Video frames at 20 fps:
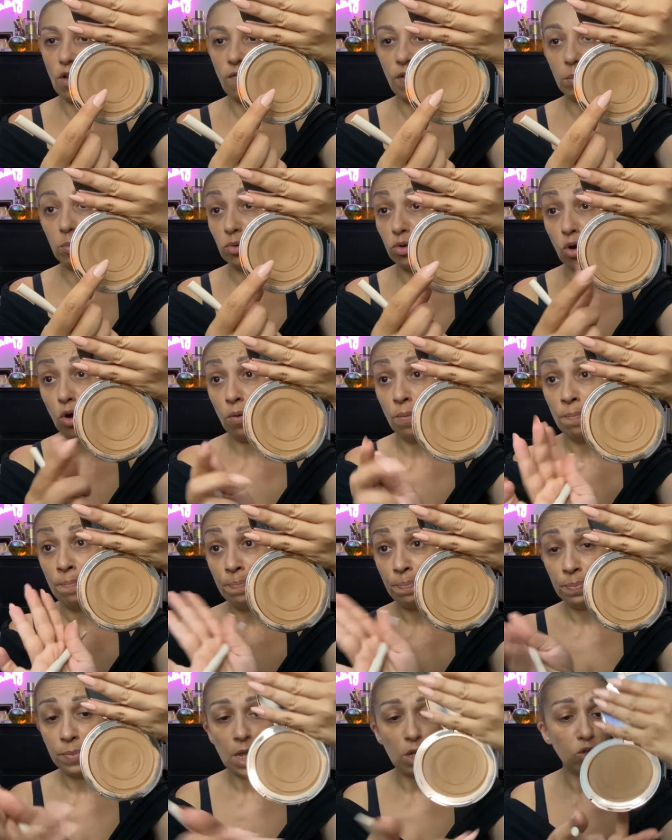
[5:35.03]
a far buco,
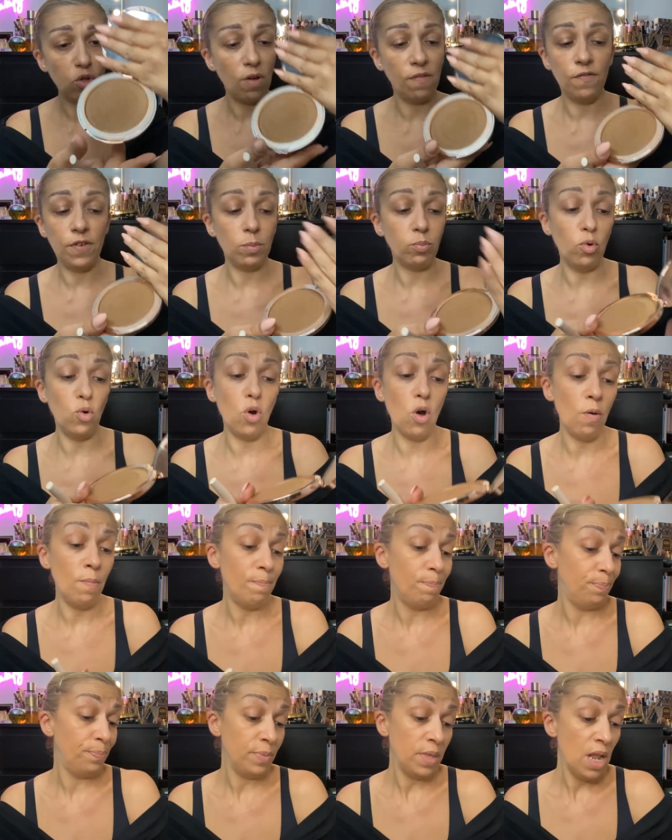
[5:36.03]
sto a far buco.
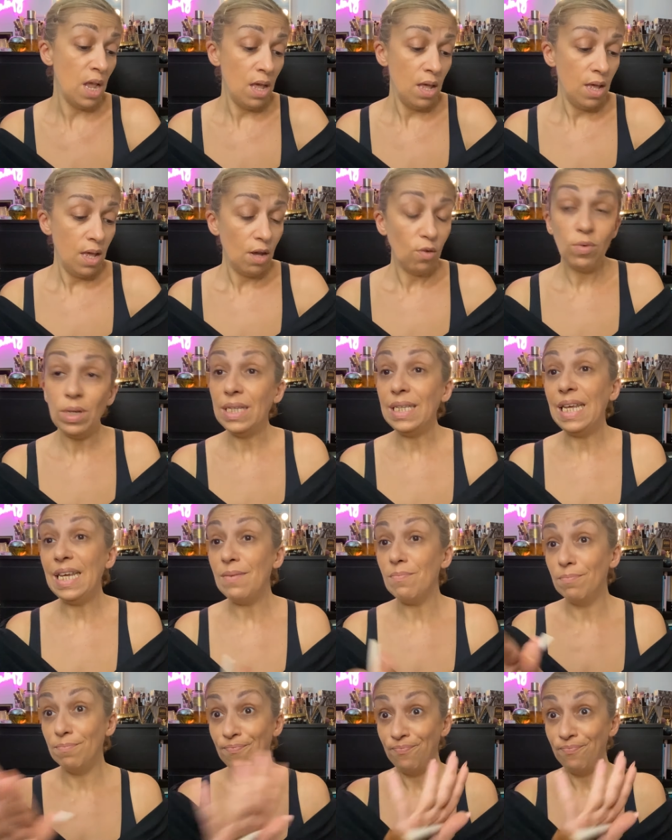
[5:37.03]
Quindi